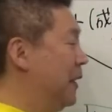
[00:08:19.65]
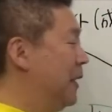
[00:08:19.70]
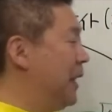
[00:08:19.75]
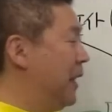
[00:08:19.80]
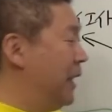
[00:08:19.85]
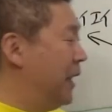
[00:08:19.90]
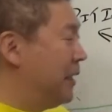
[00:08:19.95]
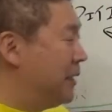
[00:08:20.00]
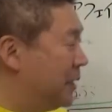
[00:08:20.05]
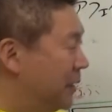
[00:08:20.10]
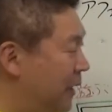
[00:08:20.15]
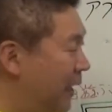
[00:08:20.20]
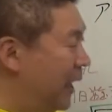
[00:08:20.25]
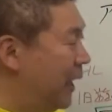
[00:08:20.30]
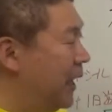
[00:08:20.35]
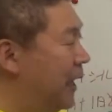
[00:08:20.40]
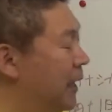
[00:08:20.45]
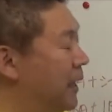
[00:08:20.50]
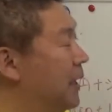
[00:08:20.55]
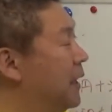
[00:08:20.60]
でです
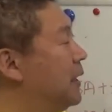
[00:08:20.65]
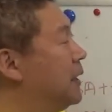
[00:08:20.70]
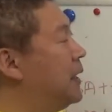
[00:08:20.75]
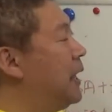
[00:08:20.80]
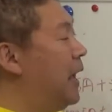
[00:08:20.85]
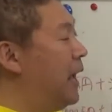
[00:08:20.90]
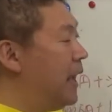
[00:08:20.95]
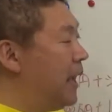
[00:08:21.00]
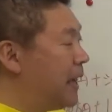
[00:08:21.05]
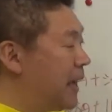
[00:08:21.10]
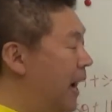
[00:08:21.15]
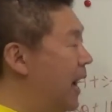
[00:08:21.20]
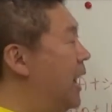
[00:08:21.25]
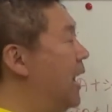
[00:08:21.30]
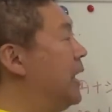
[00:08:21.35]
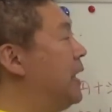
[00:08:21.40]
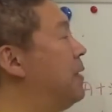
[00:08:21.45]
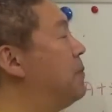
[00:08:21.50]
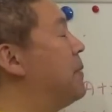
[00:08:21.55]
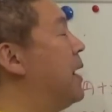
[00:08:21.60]
ね、定
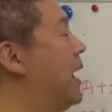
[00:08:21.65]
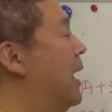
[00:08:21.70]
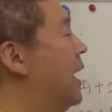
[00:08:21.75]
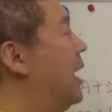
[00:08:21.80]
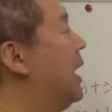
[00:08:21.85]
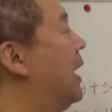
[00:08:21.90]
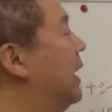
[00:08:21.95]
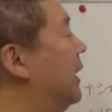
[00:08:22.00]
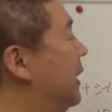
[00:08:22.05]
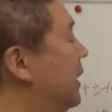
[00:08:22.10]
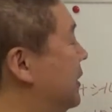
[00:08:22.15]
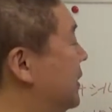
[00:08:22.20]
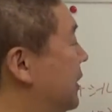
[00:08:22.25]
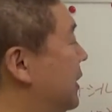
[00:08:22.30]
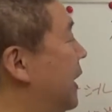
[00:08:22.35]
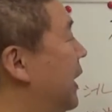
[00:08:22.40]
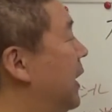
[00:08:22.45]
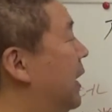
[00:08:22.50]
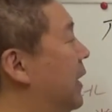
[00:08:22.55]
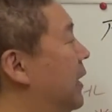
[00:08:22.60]
価、今です
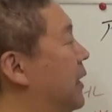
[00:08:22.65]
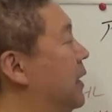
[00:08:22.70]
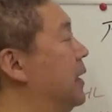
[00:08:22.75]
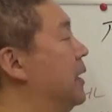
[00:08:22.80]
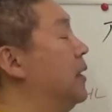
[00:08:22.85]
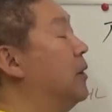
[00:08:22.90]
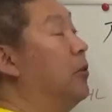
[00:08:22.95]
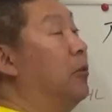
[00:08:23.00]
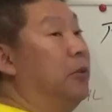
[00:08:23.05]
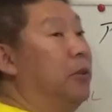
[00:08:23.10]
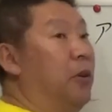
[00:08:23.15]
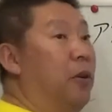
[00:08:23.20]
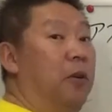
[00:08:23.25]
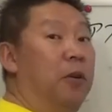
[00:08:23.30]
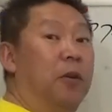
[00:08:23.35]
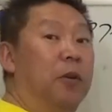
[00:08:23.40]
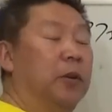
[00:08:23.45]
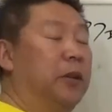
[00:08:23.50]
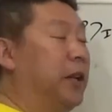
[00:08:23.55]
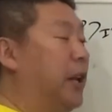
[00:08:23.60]
ね、こ
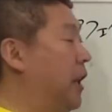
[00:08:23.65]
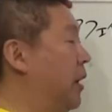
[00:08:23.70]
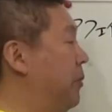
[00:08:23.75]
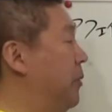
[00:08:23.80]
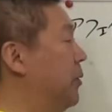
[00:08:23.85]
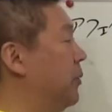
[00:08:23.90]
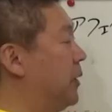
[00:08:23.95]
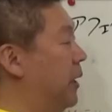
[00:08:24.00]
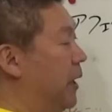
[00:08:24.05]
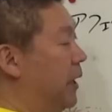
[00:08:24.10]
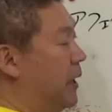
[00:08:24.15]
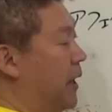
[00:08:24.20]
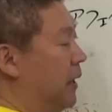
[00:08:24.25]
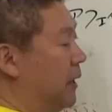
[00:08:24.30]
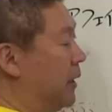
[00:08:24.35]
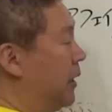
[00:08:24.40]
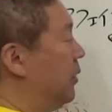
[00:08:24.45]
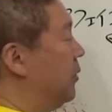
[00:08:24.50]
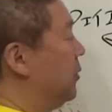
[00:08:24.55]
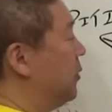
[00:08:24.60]
のテレビの定
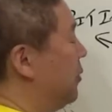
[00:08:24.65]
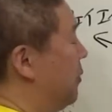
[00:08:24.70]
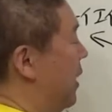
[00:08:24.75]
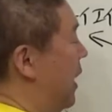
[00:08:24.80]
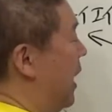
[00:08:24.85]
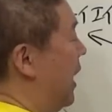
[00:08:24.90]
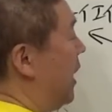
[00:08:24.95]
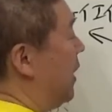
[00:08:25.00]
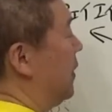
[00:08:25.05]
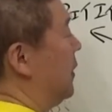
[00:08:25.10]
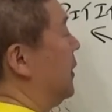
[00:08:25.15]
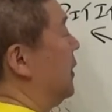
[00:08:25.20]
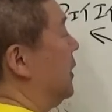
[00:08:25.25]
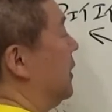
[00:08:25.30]
価っていうのは、